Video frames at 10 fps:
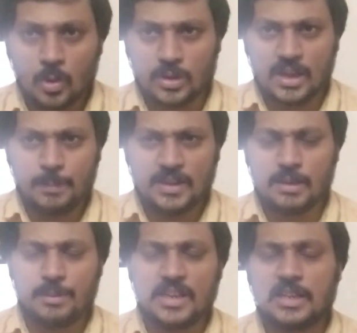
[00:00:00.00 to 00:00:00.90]
ஓகே இப்போ
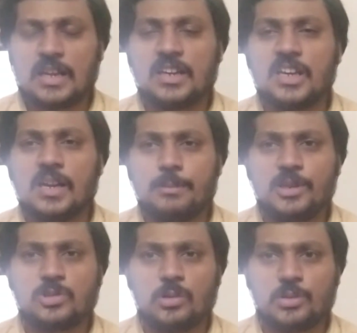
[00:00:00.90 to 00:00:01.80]
நீங்கள் பிகினராக இருக்கீங்க
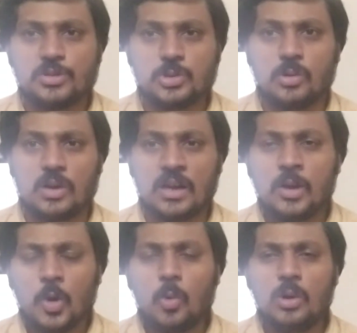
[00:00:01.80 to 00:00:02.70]
அப்படின்னு சொல்லிட்டு வச்சுக்கோங்க
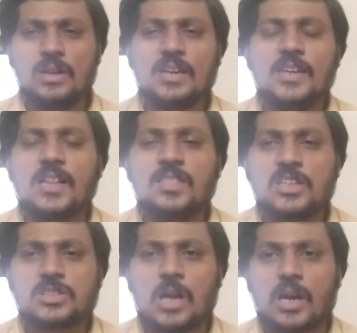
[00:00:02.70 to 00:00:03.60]
உங்களுக்கு
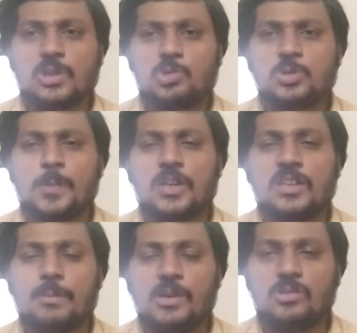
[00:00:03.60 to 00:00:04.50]
எந்த ஸ்டாக்கை சூஸ்
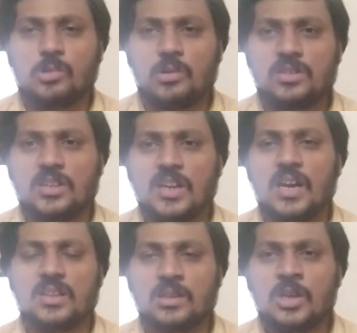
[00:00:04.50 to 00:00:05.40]
பண்ணுறது அப்படின்னு சொல்லிட்டு
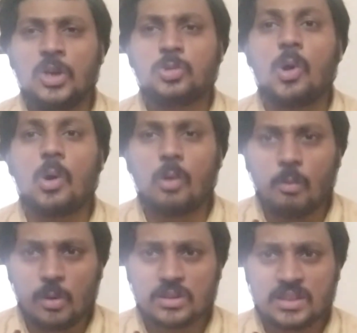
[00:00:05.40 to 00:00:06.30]
தெரியாது ஸோ
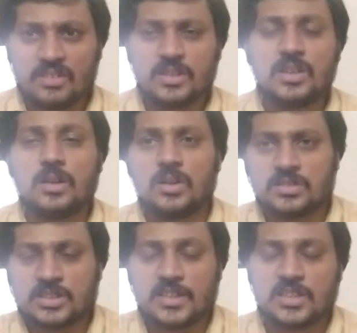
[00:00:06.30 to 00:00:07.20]
ஒவ்வொருத்தன் வந்து
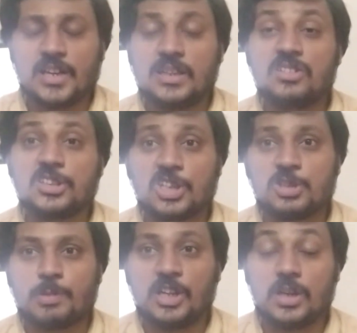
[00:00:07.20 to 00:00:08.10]
சை சைட்டில் வந்து
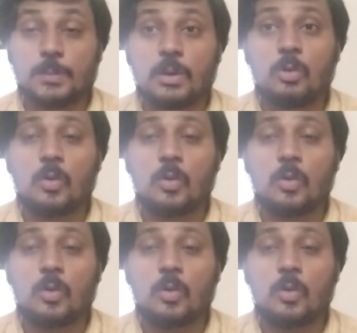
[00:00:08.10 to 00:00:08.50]
சர்ச் பண்ணிகிட்டு இருப்போம்